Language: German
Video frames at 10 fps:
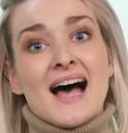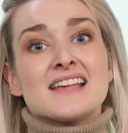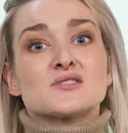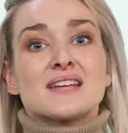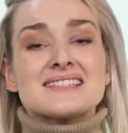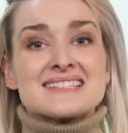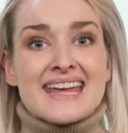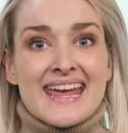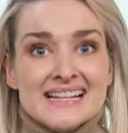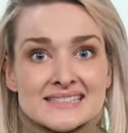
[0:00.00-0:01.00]
Also das
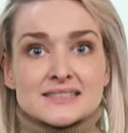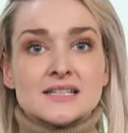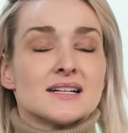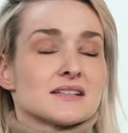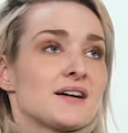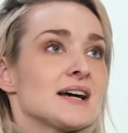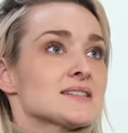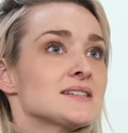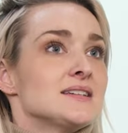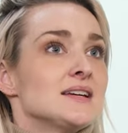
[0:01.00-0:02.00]
hält
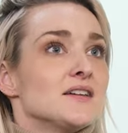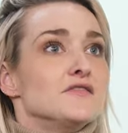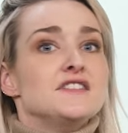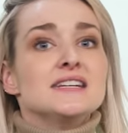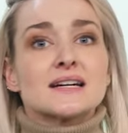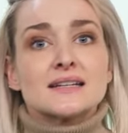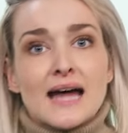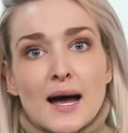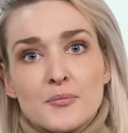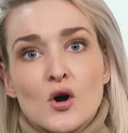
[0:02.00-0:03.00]
quasi Viren
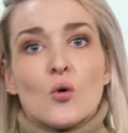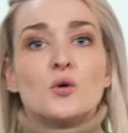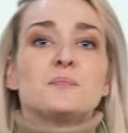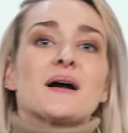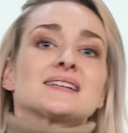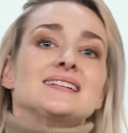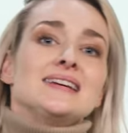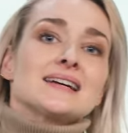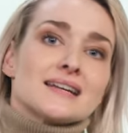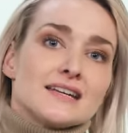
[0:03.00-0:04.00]
ab und
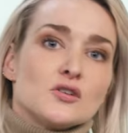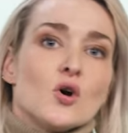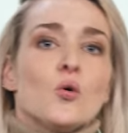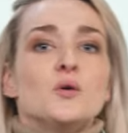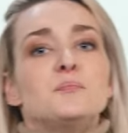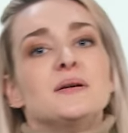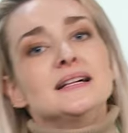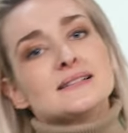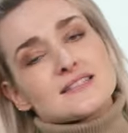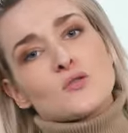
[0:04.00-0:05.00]
Bakterien Bakterien und
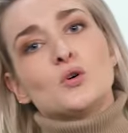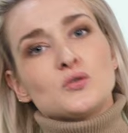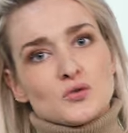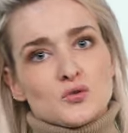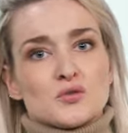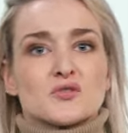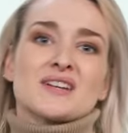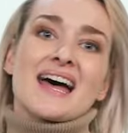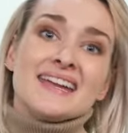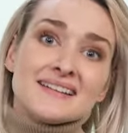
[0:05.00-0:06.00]
Pilze und, und, und.
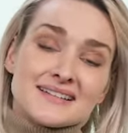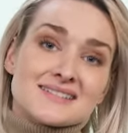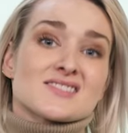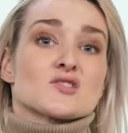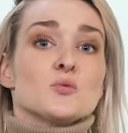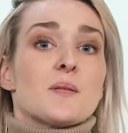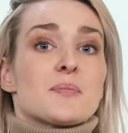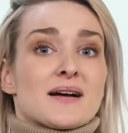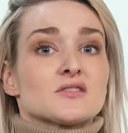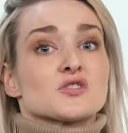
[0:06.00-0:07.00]
Und eigentlich ist es super
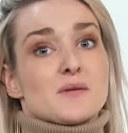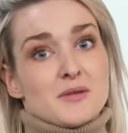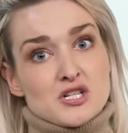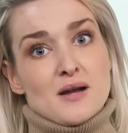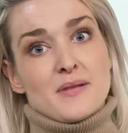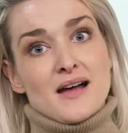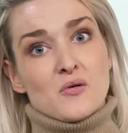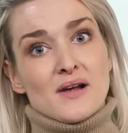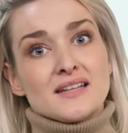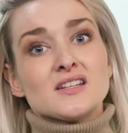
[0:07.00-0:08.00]
praktisch, wenn man
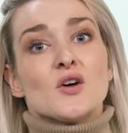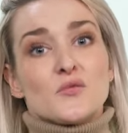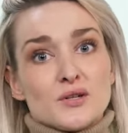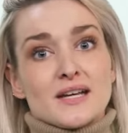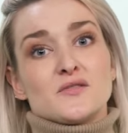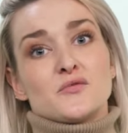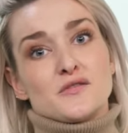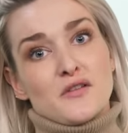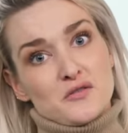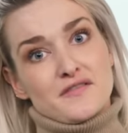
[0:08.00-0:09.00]
Schambehaarung hat, für deine
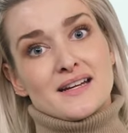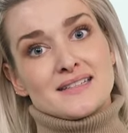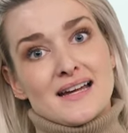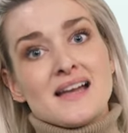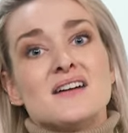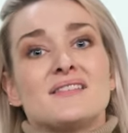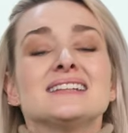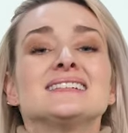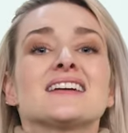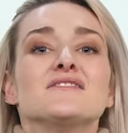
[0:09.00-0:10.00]
Vulva und Vagina, weil
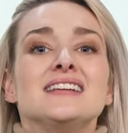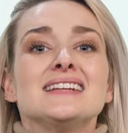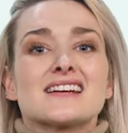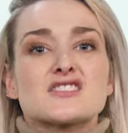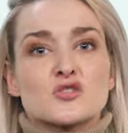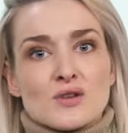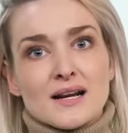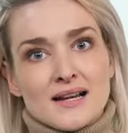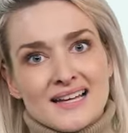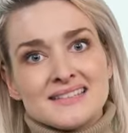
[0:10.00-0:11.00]
die dann weniger
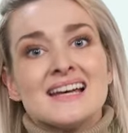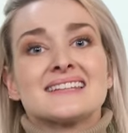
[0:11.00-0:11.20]
Struggle hat.